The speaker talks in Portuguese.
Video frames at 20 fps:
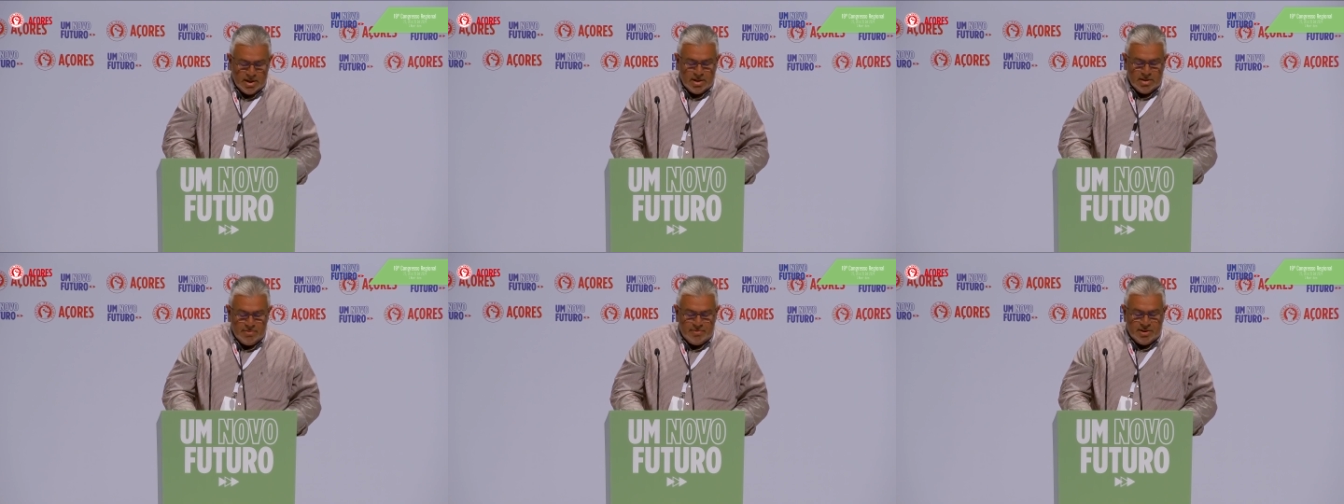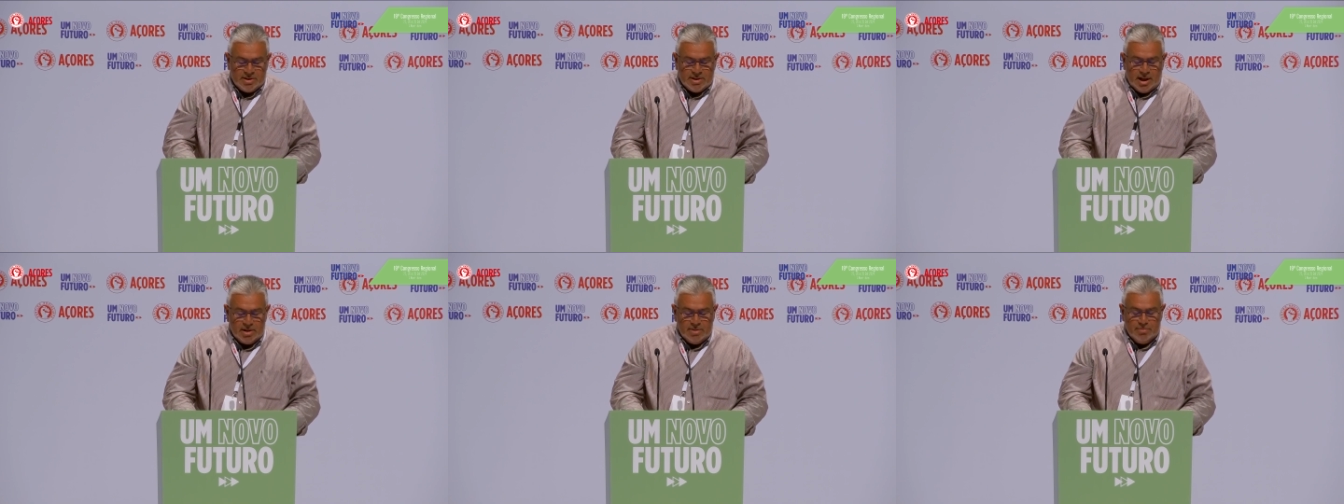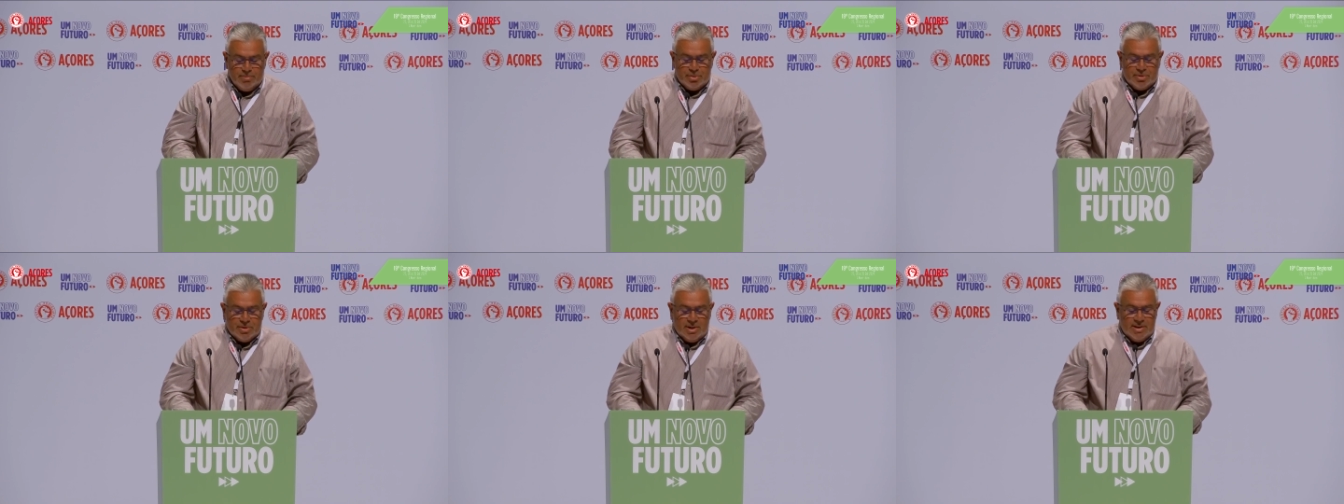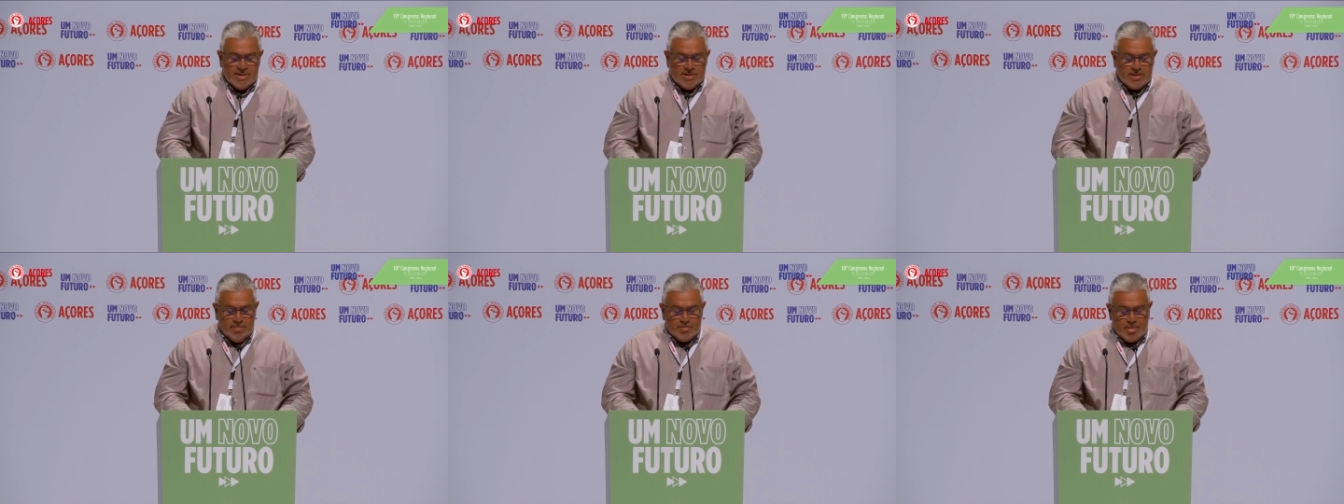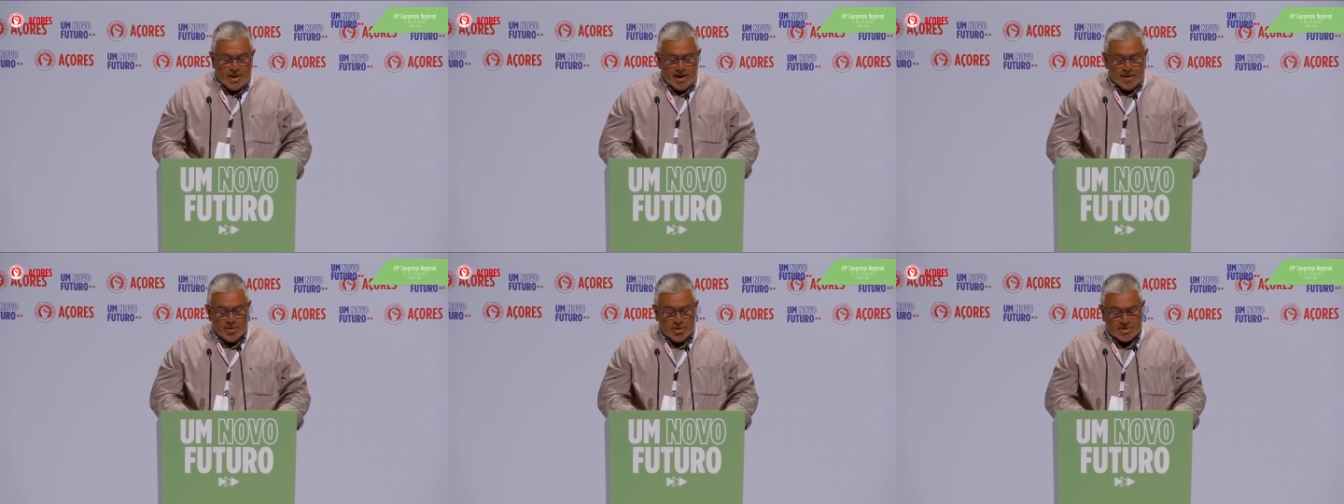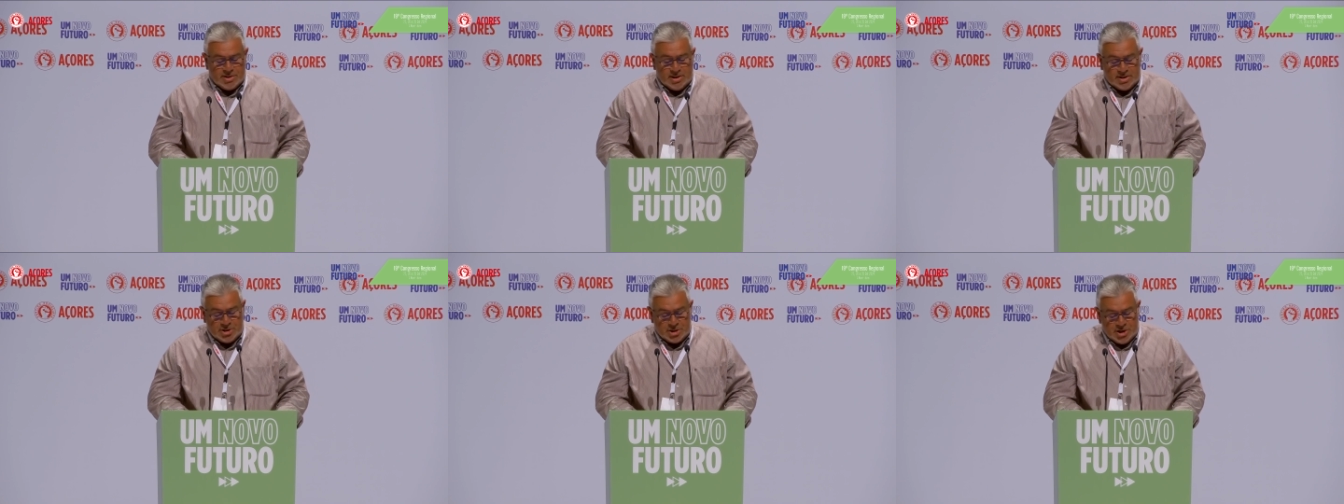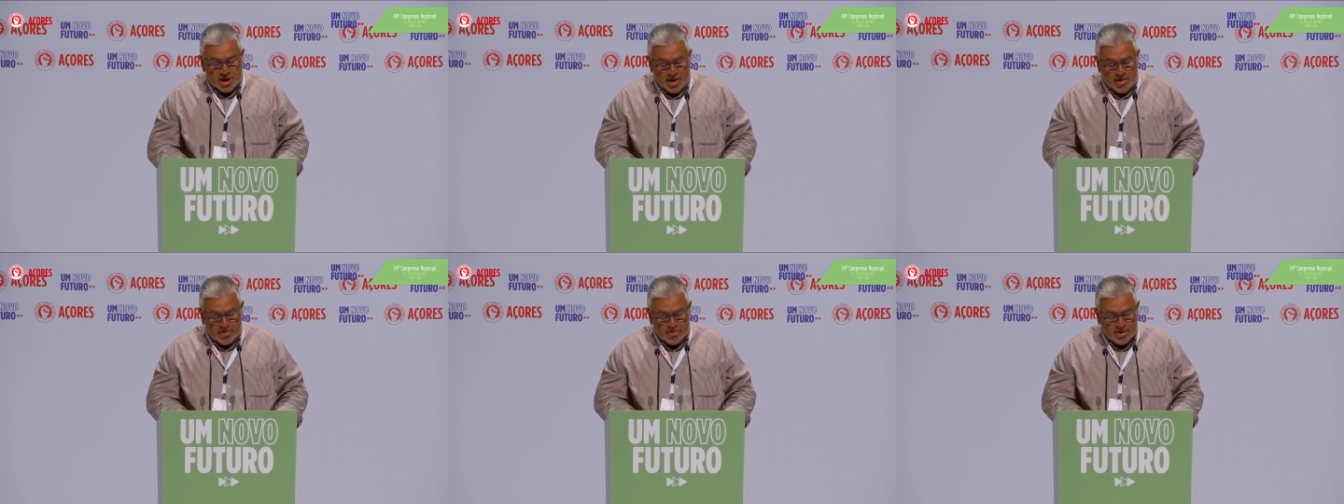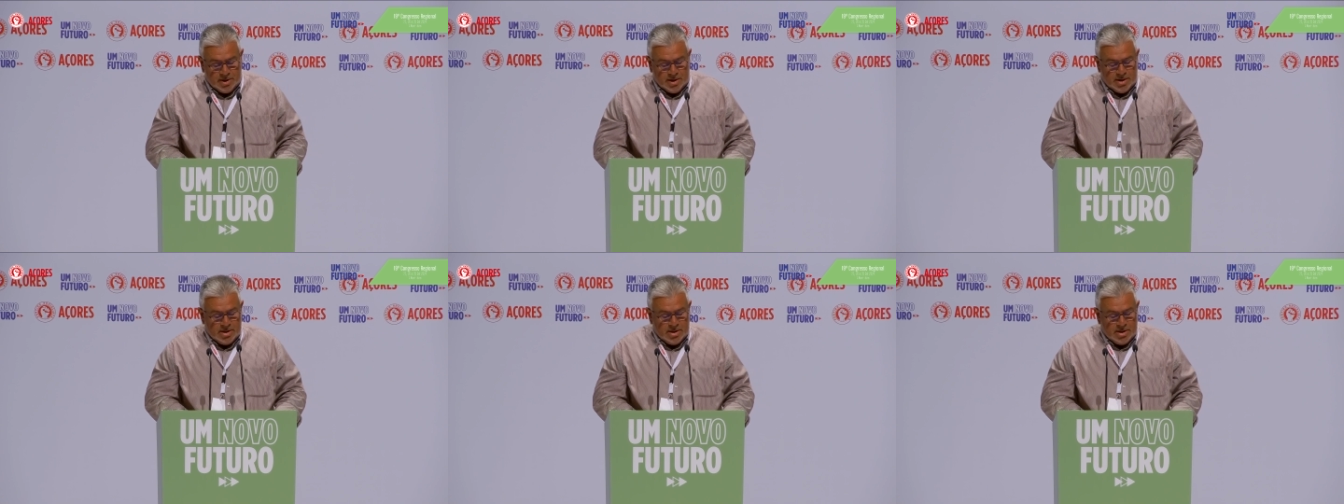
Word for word: de vital importância para a nossa região